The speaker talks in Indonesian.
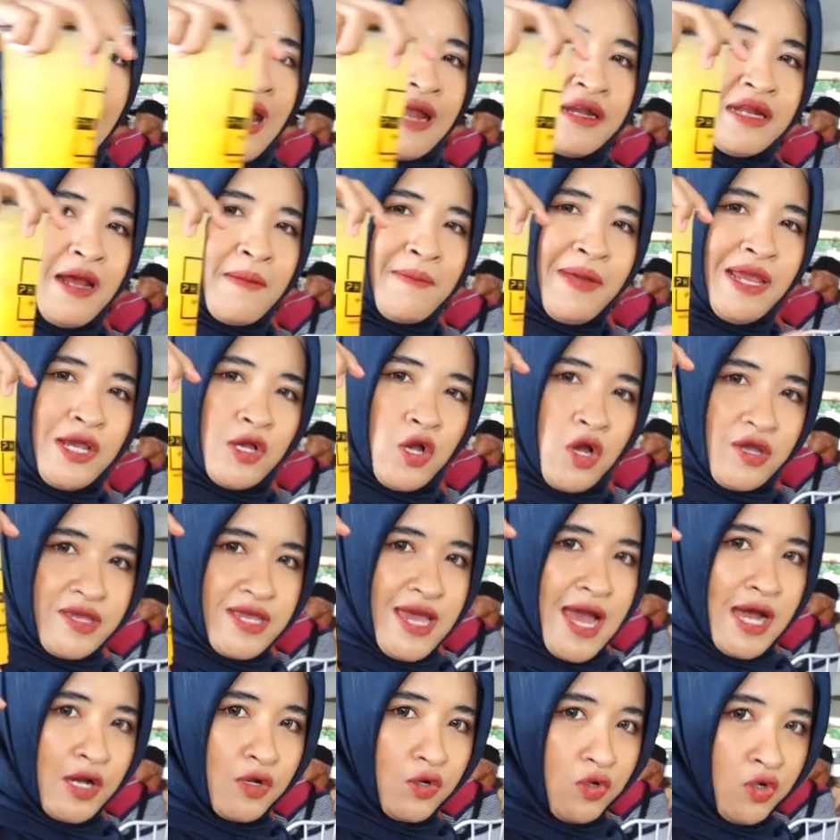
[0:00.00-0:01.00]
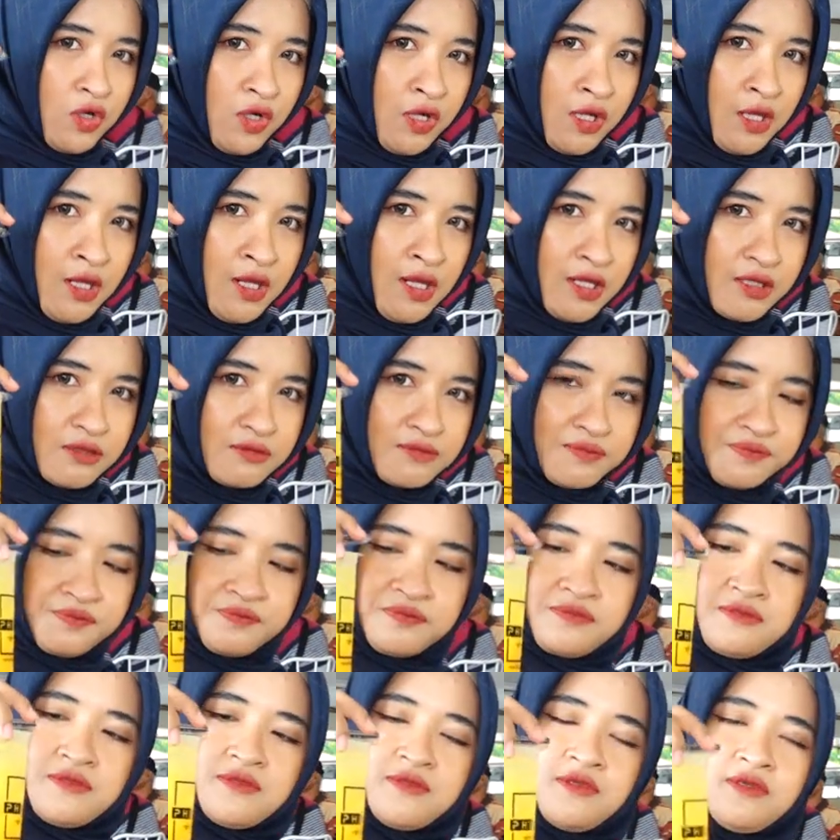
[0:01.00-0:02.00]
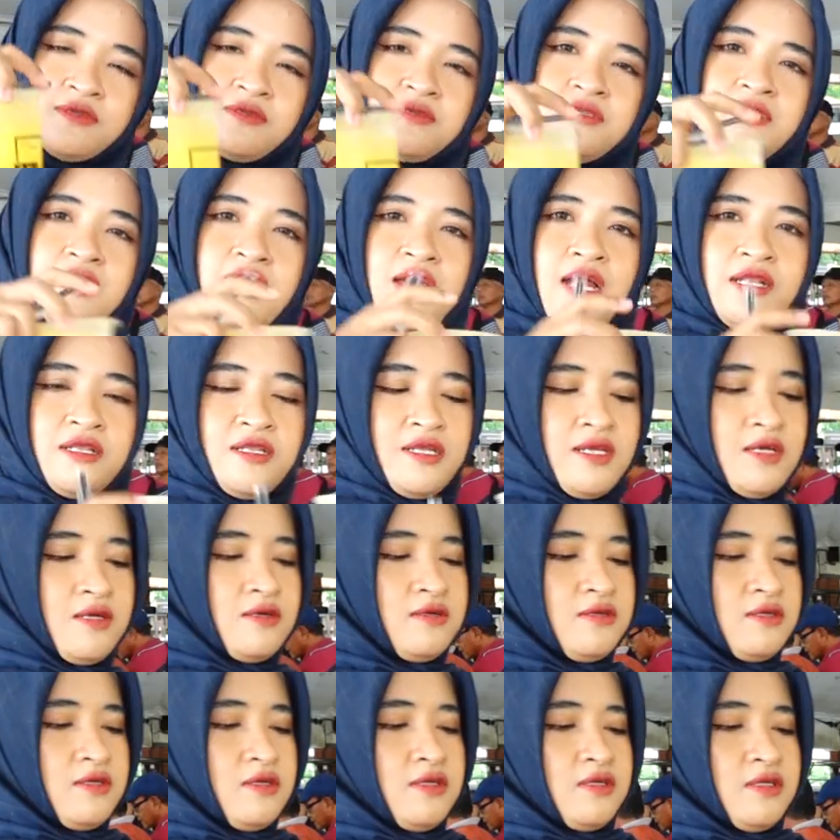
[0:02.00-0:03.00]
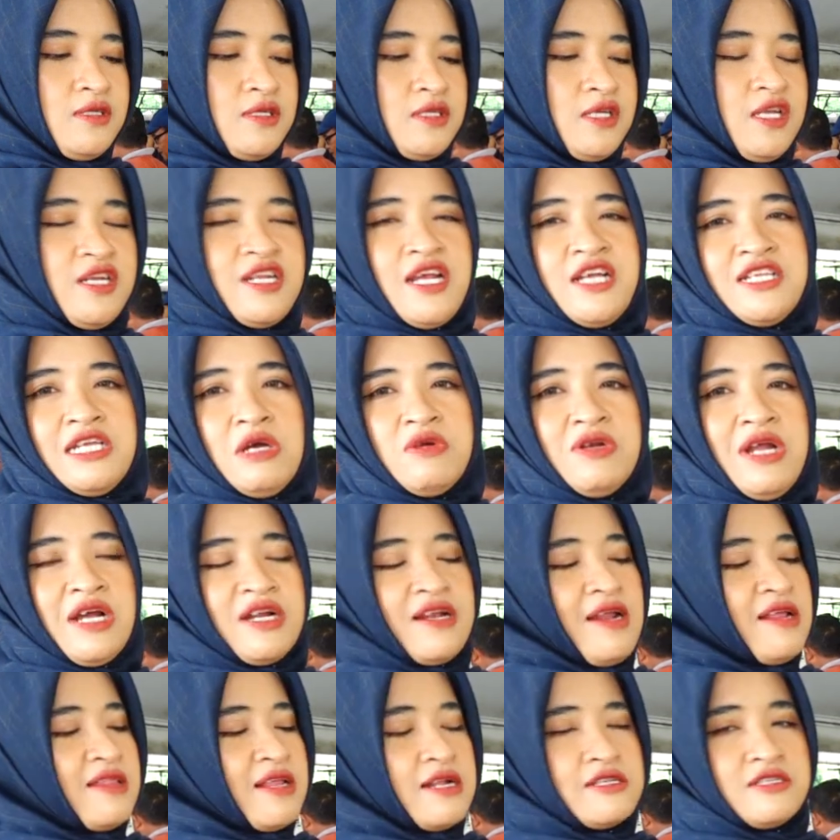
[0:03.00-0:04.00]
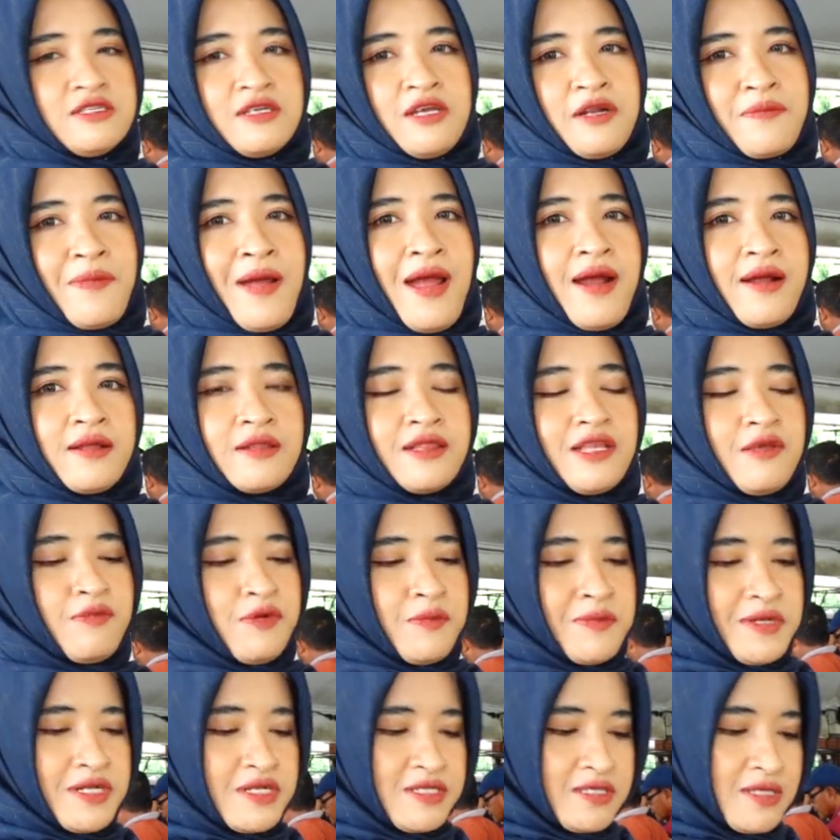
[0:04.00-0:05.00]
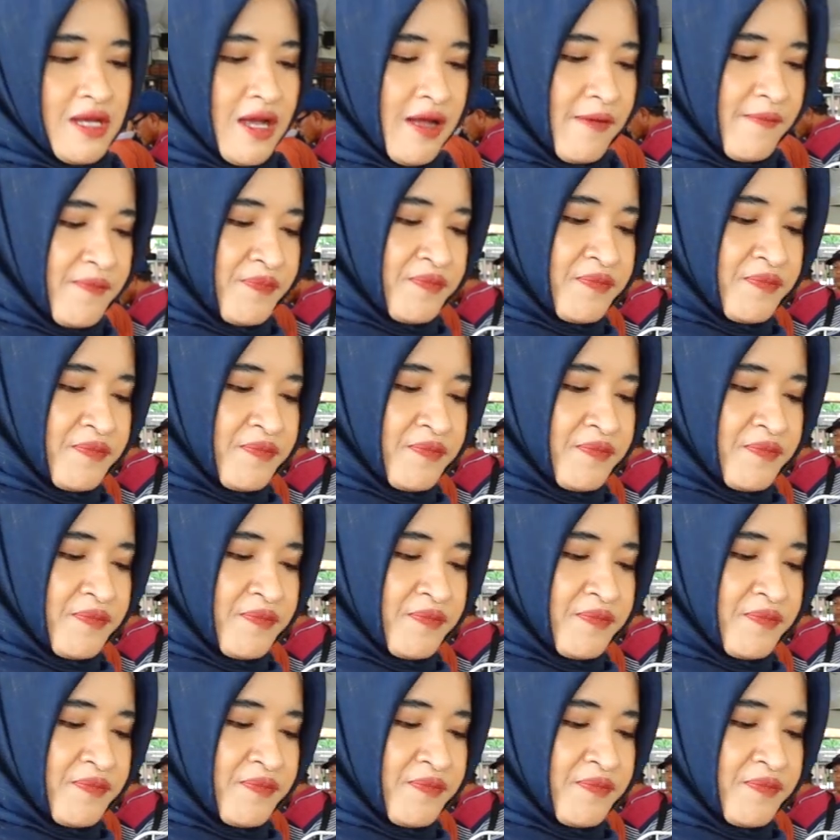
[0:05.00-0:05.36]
Ada mango yakut. Lihat nih. Ini aja udah kelihatan seger banget nih pemirsa.